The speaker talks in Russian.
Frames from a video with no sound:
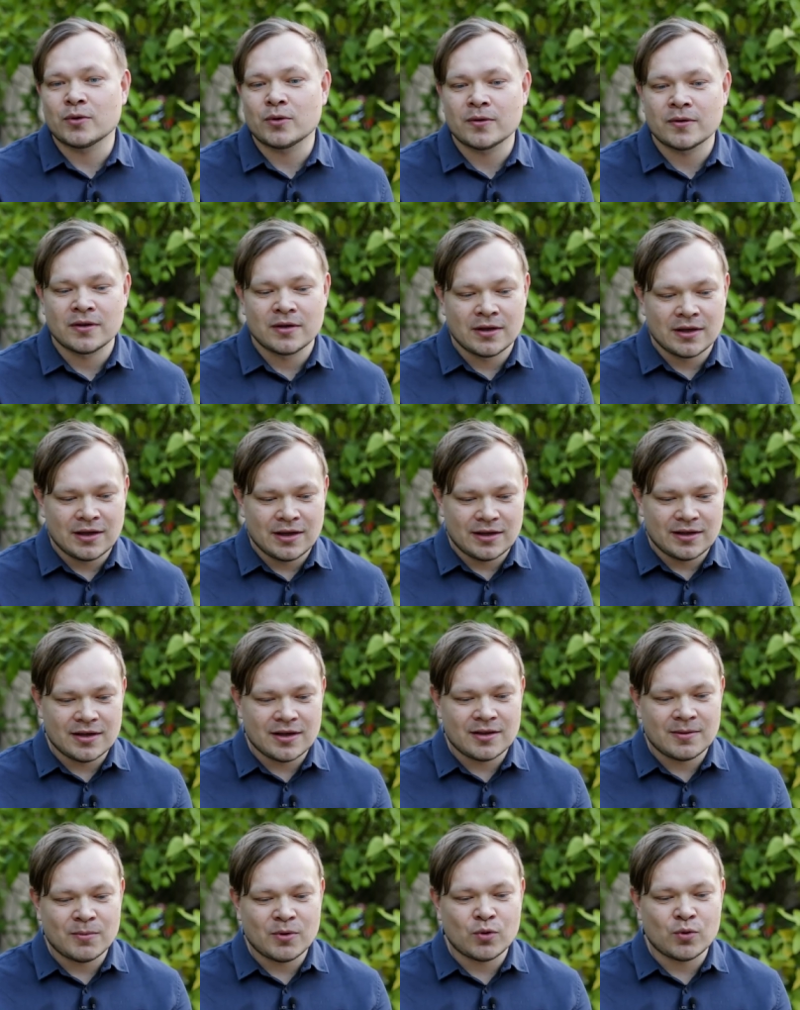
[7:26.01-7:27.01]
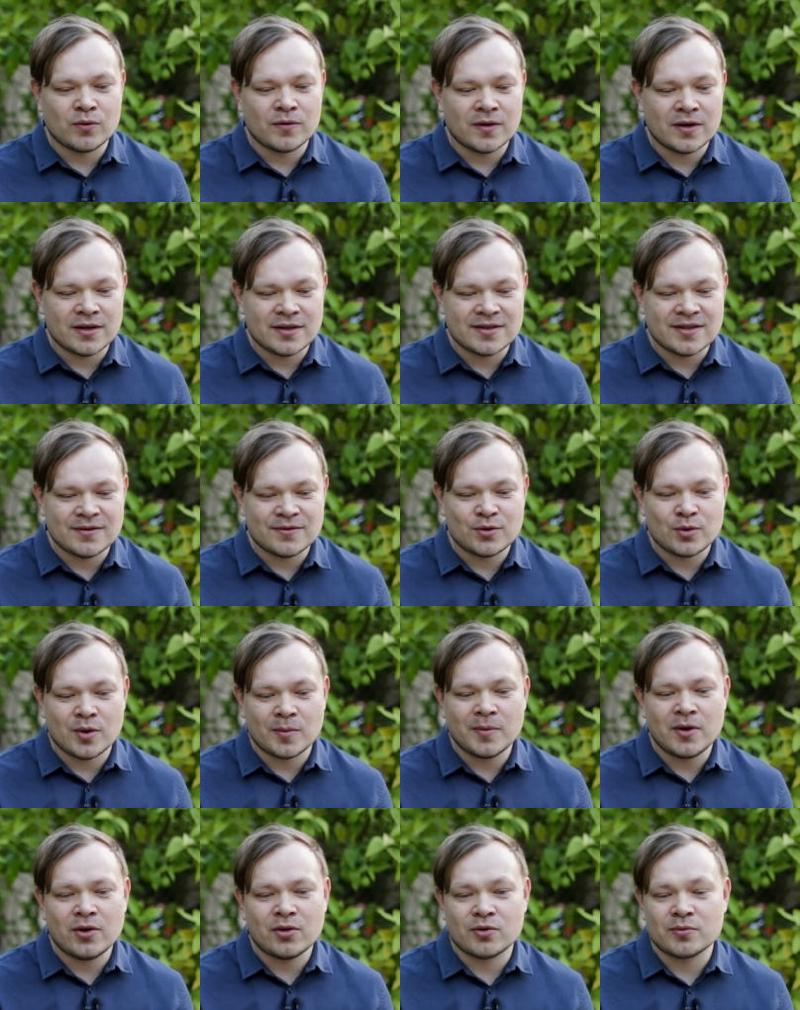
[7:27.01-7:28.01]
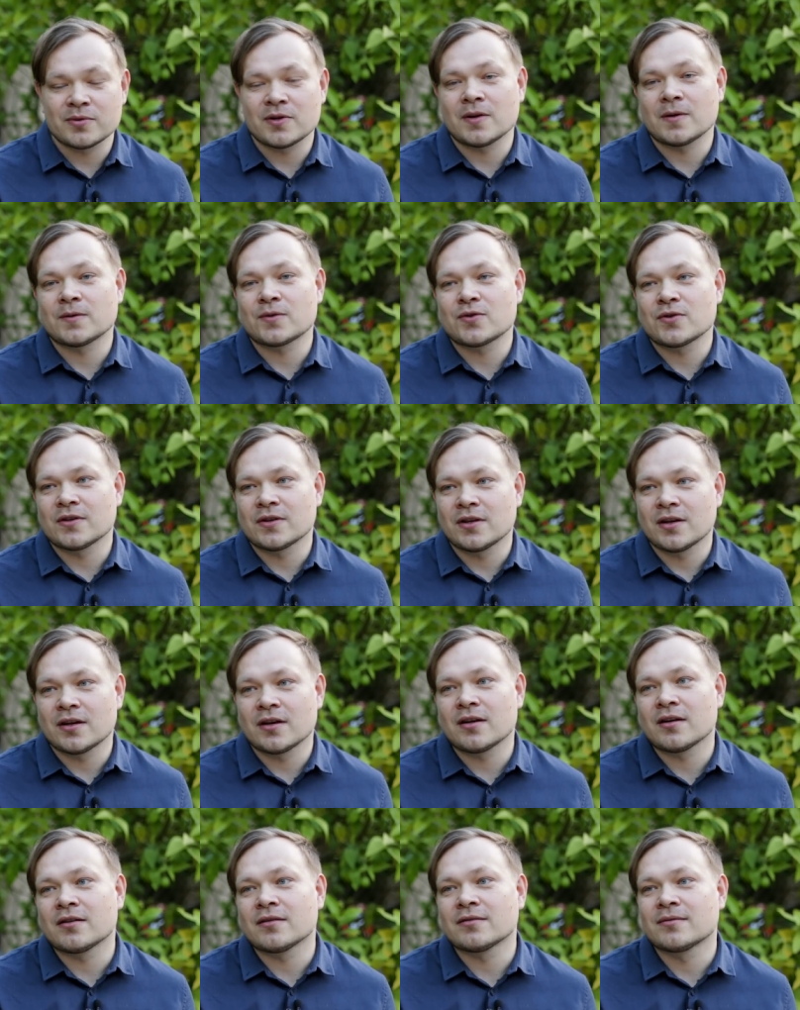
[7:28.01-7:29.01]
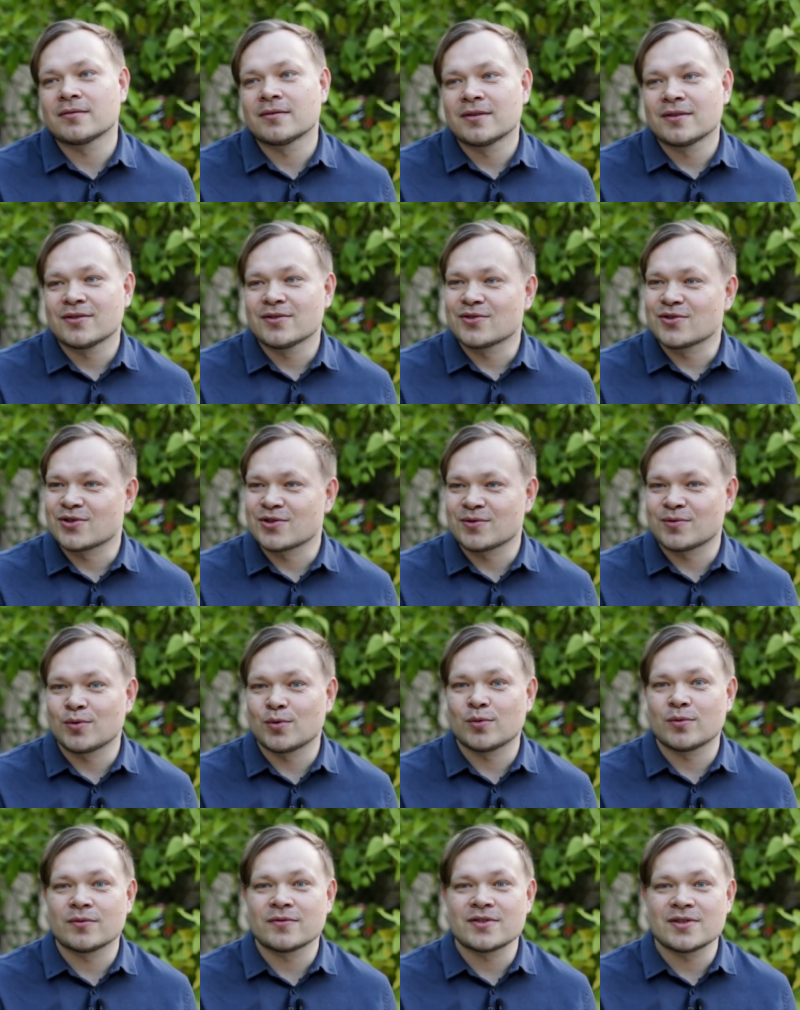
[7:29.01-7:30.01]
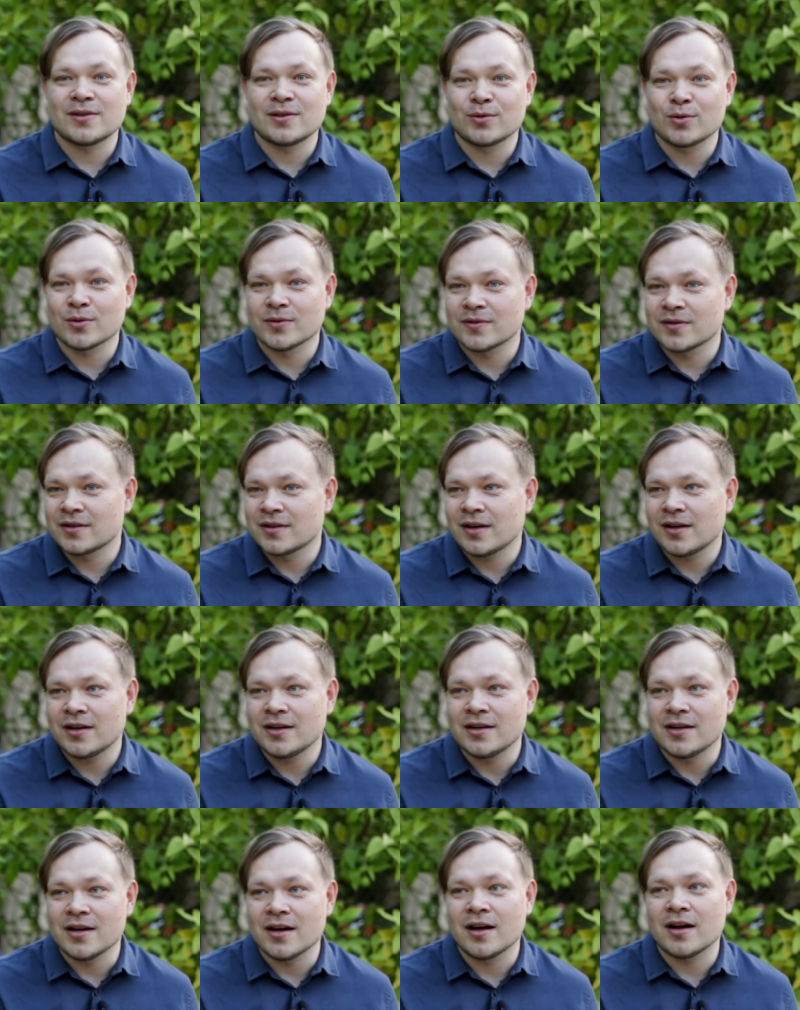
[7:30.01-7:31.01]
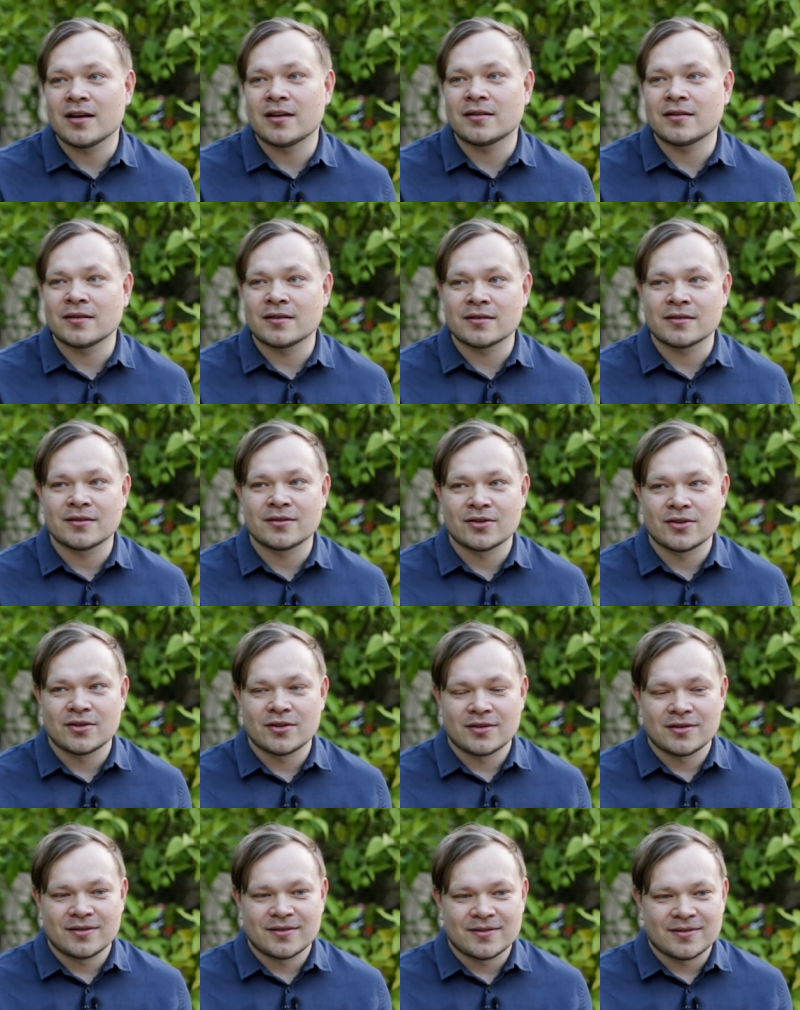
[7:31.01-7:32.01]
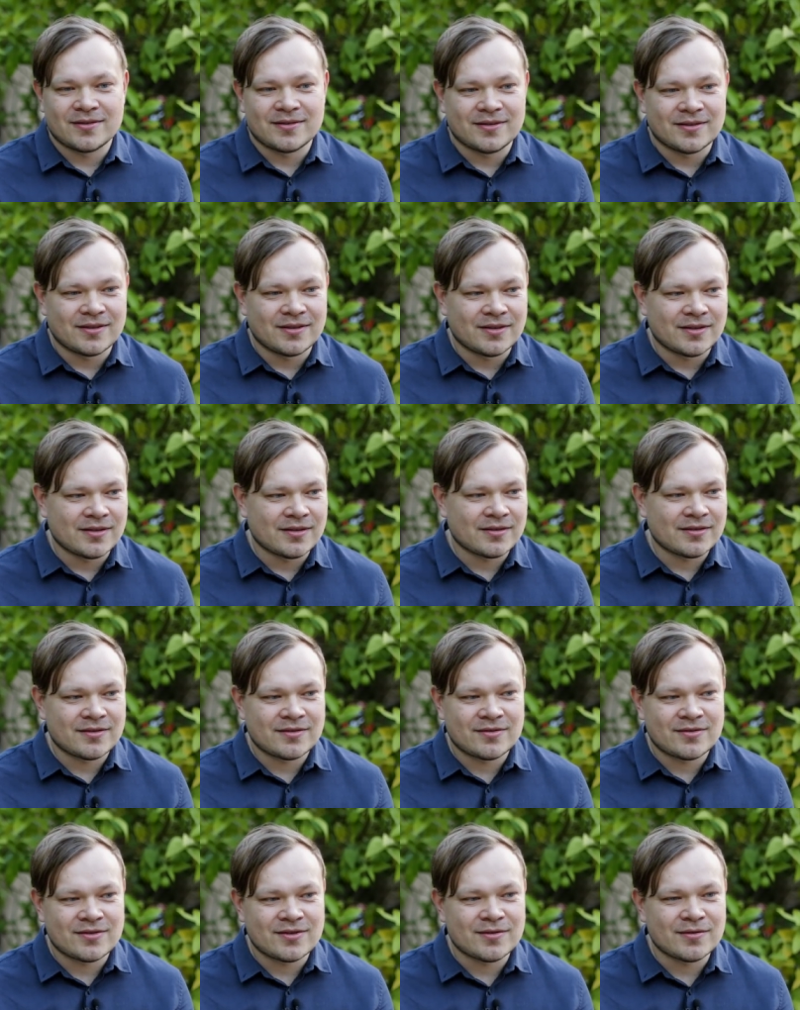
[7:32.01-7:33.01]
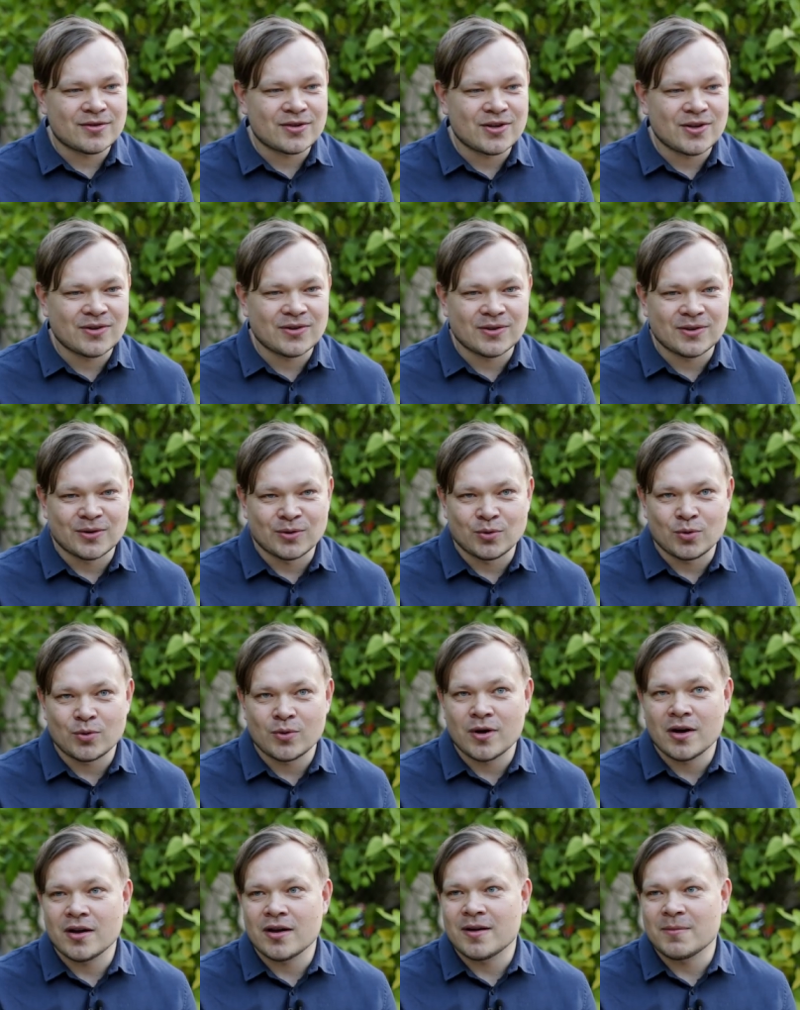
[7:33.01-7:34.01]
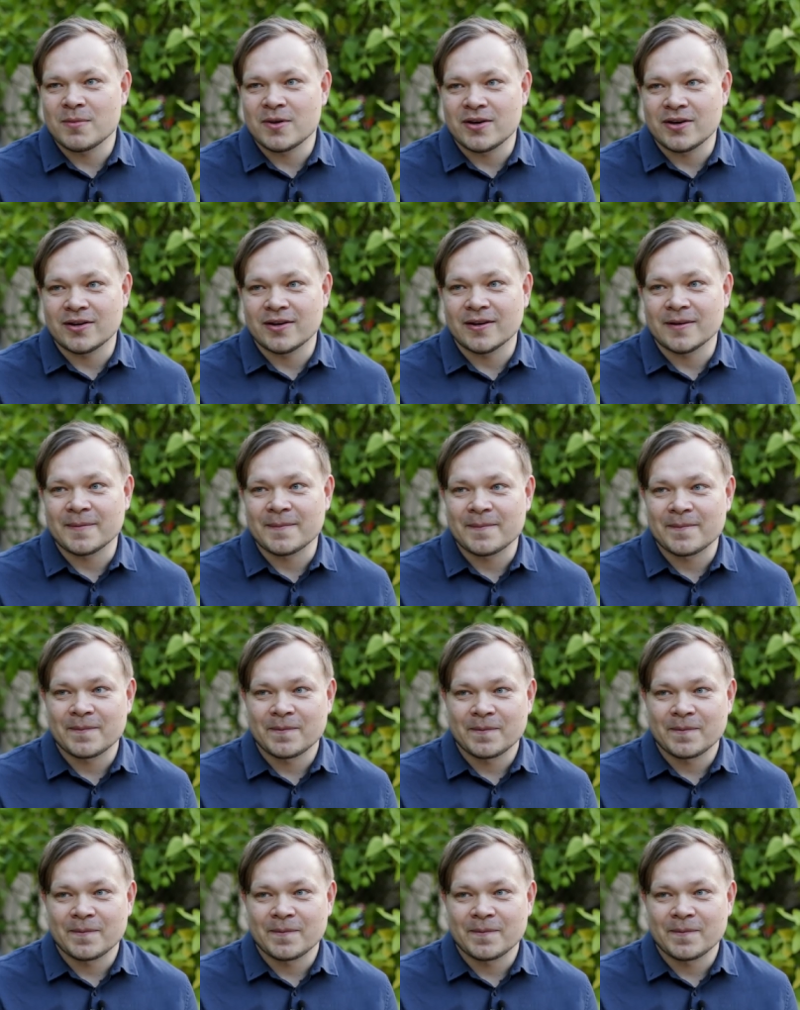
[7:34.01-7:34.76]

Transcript: Но я не могу говорить за всю Америку, потому что я живу в Силиконовой долине, а это а, совершенно другая Америка.